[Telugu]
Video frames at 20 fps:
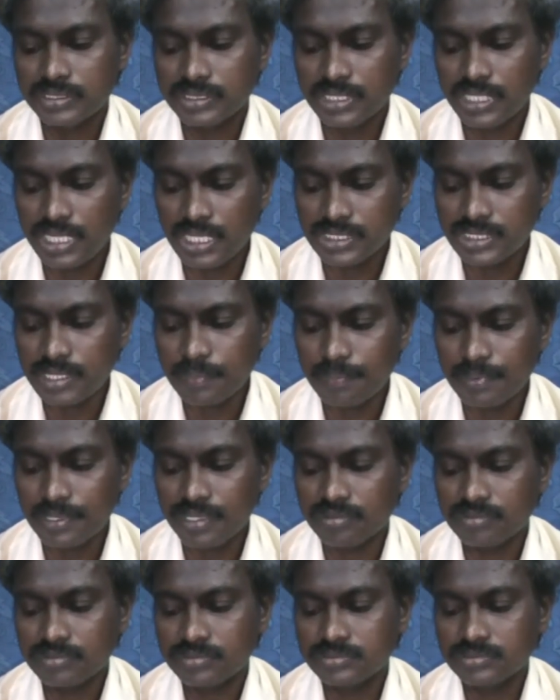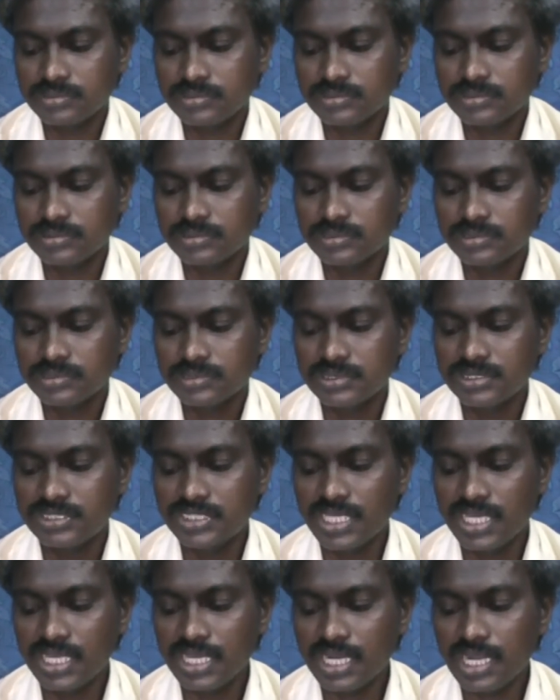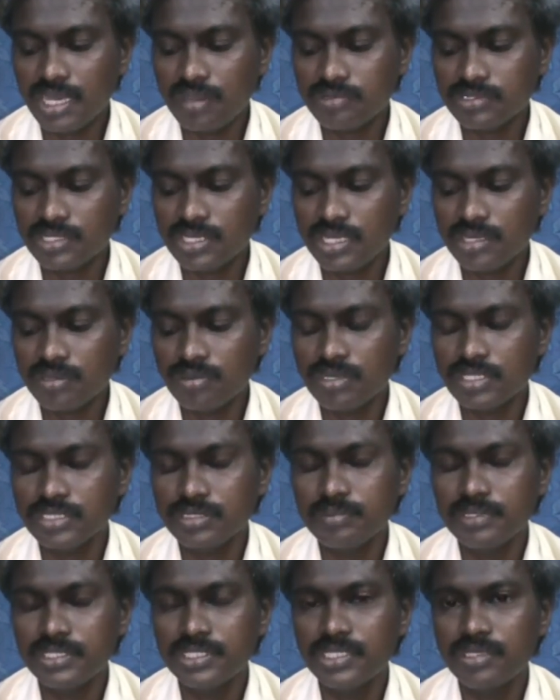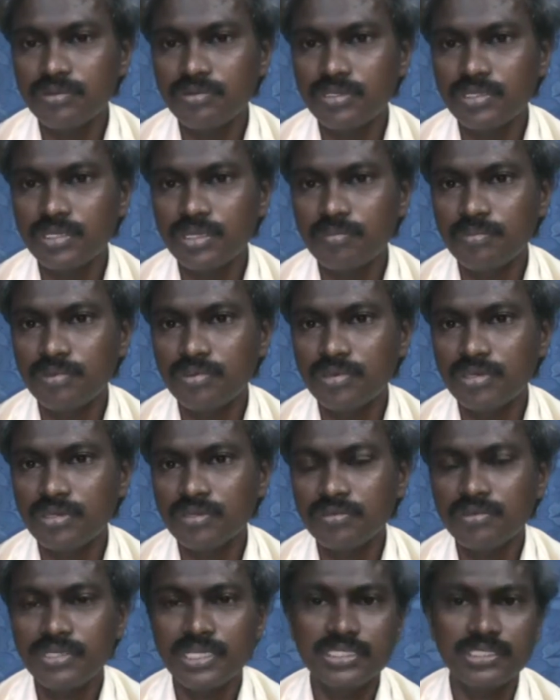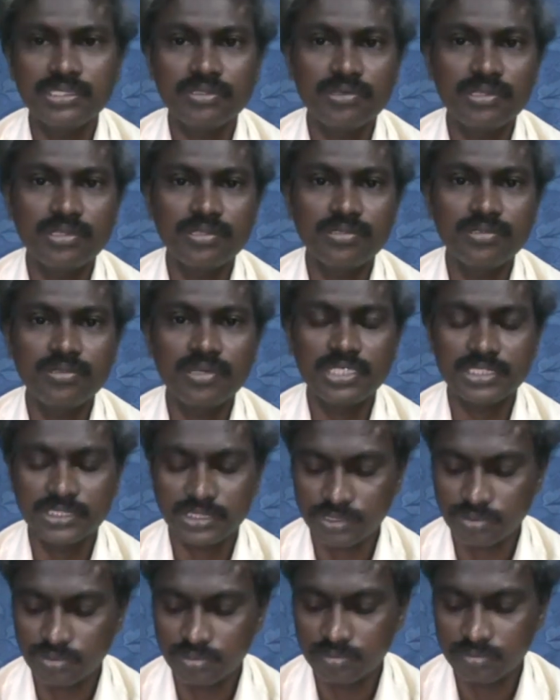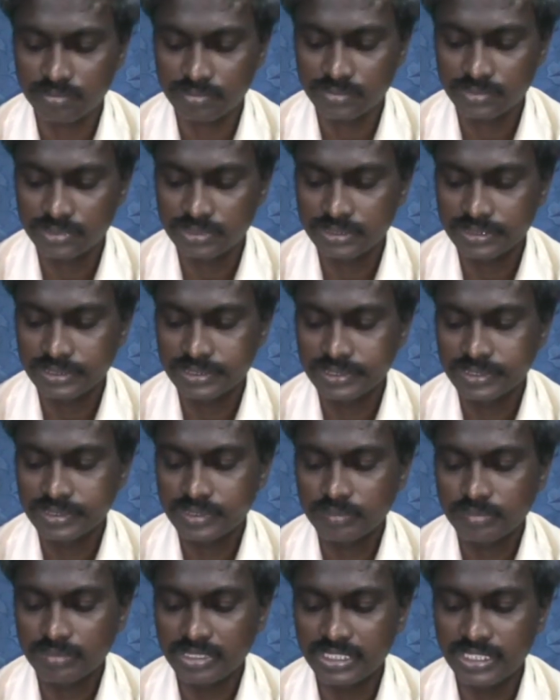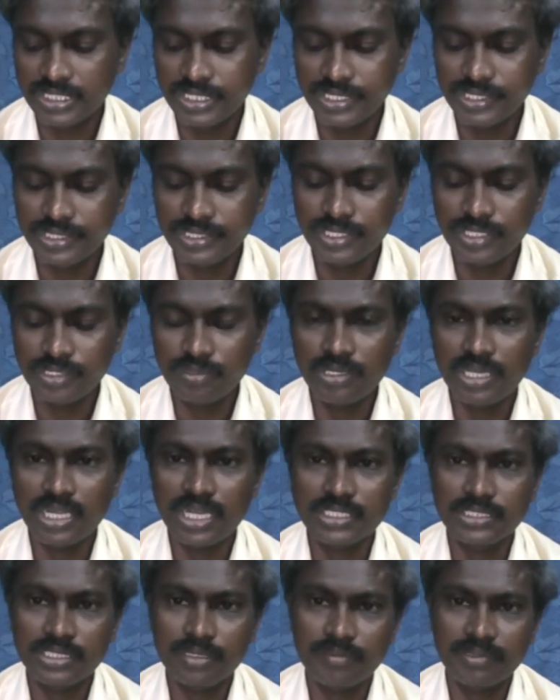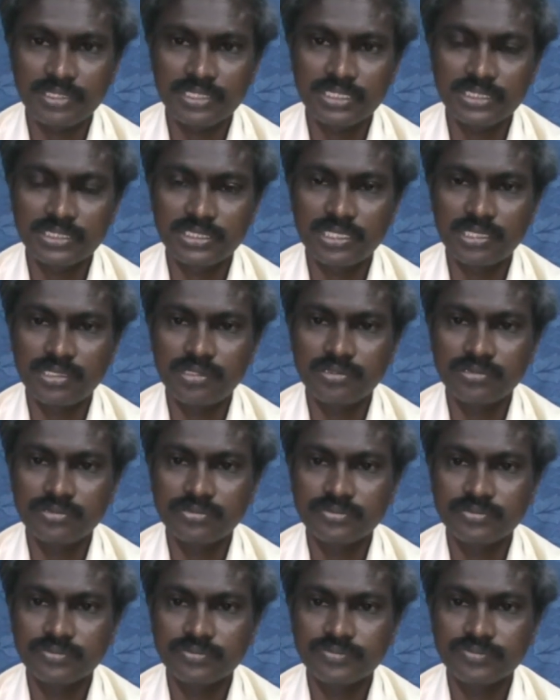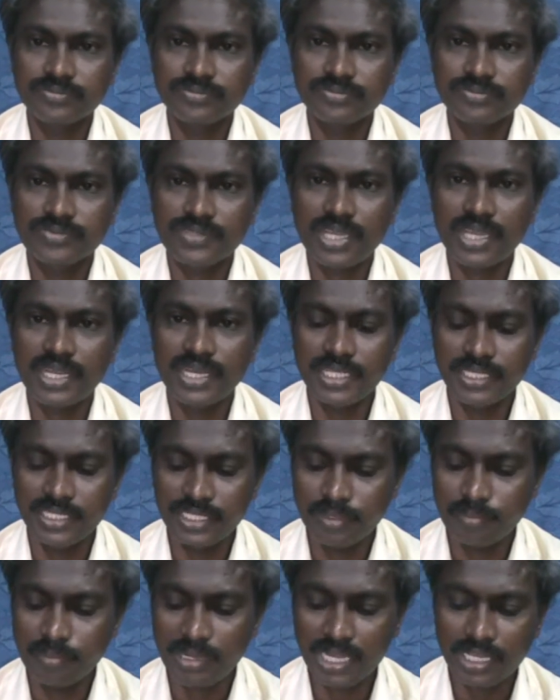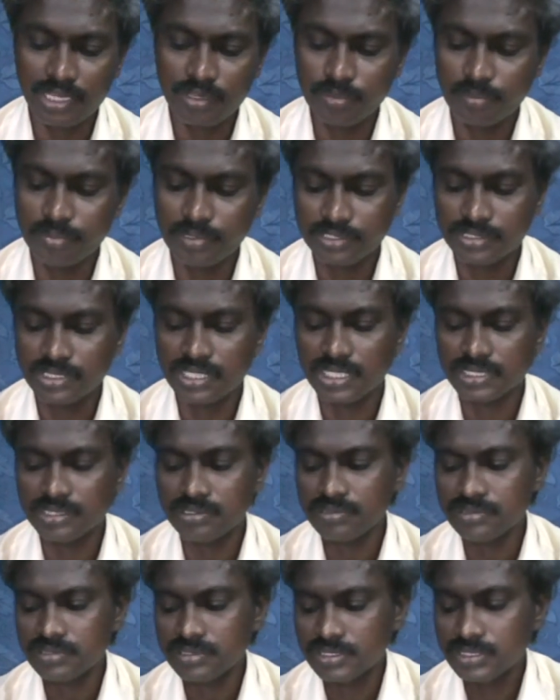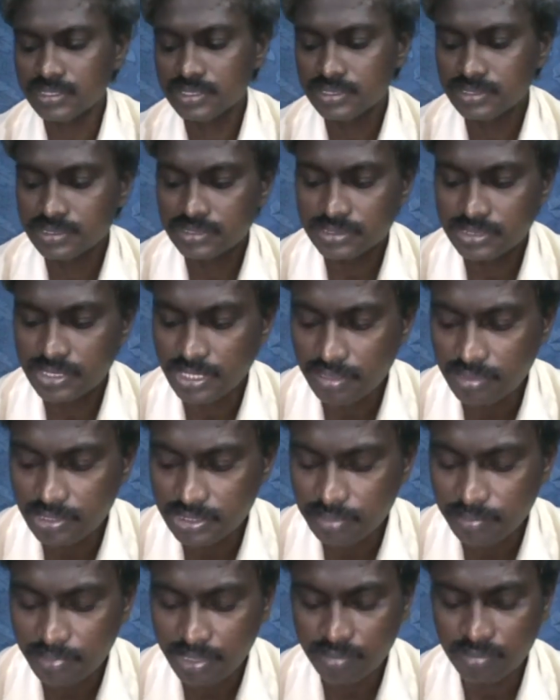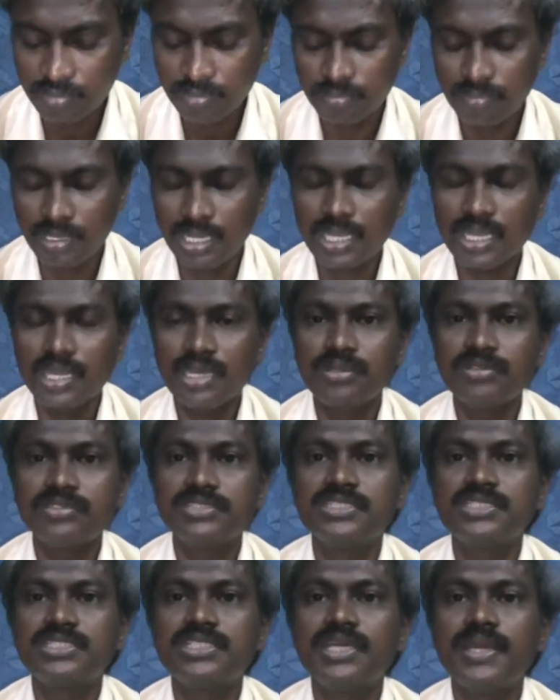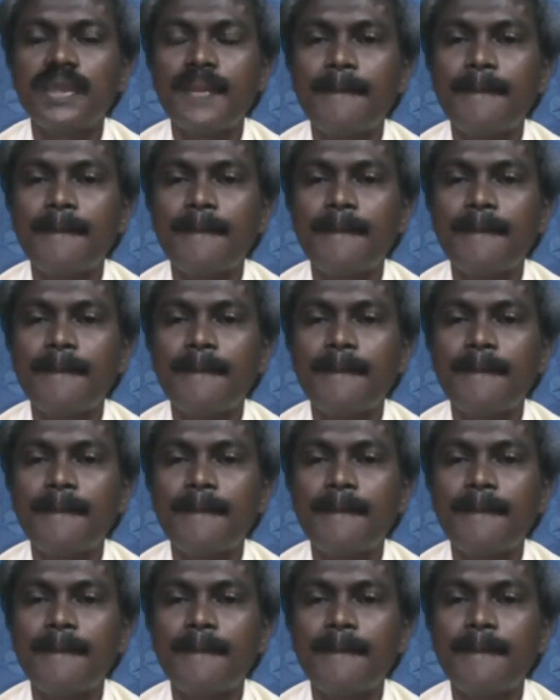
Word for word: ఇలా చెప్పటం ఈ శరీర అవసరాల కోసమే దేవుడిని నమ్ముకోవటం ఎంతవరకు వాస్తవం దీన్ని దేవుడు ఎలా సమర్థిస్తాడు అనేది ఈ మాటలు ఉపోద్ఘాతం తర్వాత మనం బాగా ఆలోచిస్తే